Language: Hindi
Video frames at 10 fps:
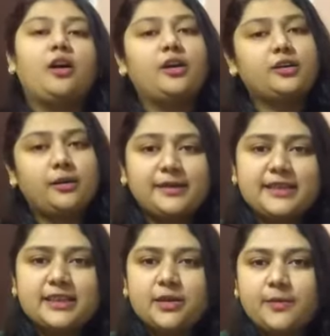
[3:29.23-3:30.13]
और
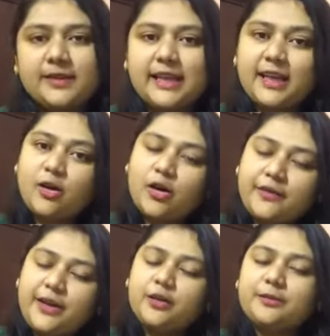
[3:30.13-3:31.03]
कमेंट सेक्शन में बताना और
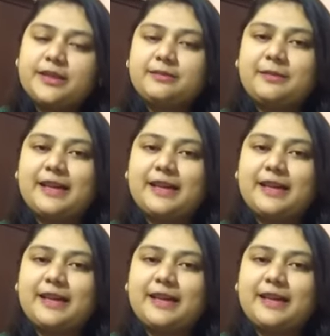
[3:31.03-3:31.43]
वीडियो हम किस पे